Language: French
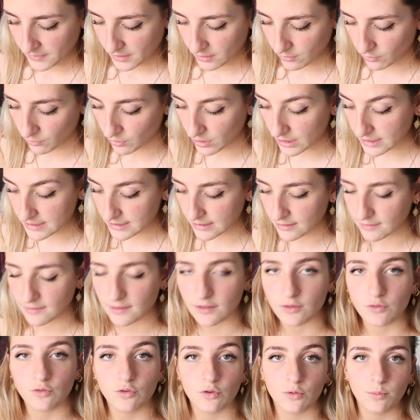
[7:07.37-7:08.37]
Donc là
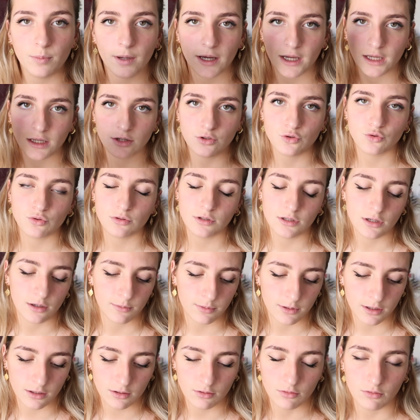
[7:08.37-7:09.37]
c'était deux par étui,
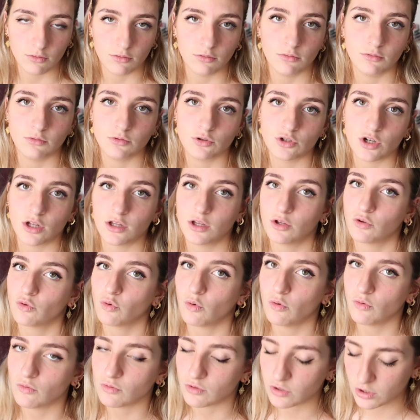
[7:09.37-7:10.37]
après euh, j'en ai
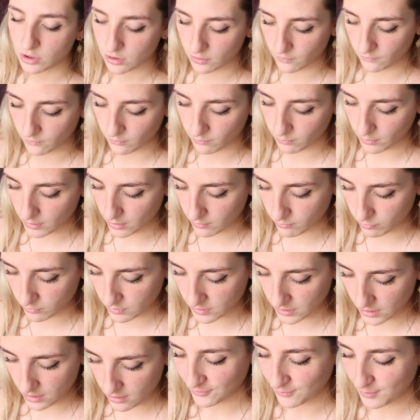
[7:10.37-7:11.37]
trop aussi, il faut pas
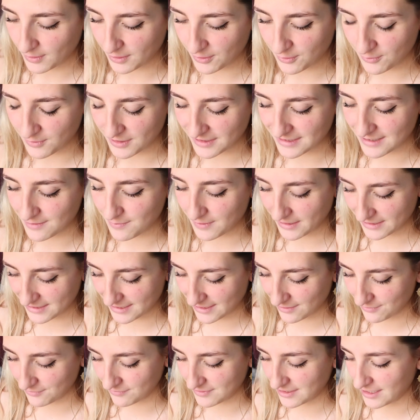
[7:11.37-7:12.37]
abuser. Je vais pas commencer par
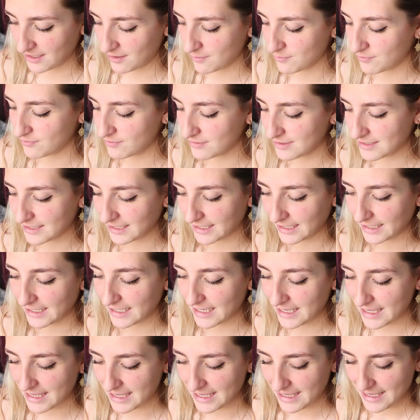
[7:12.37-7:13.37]
celle vous allez plus rire.
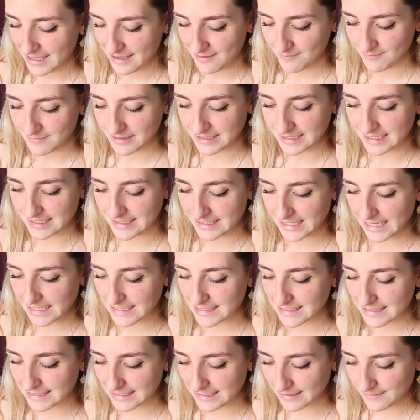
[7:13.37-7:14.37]
Mais j'ai
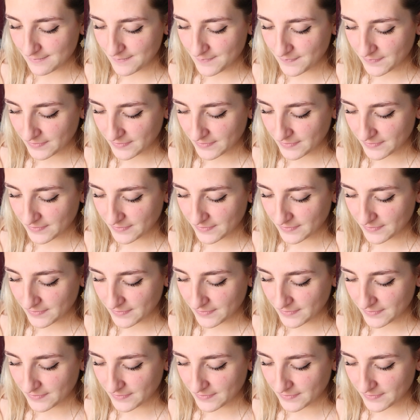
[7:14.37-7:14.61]
celle-ci.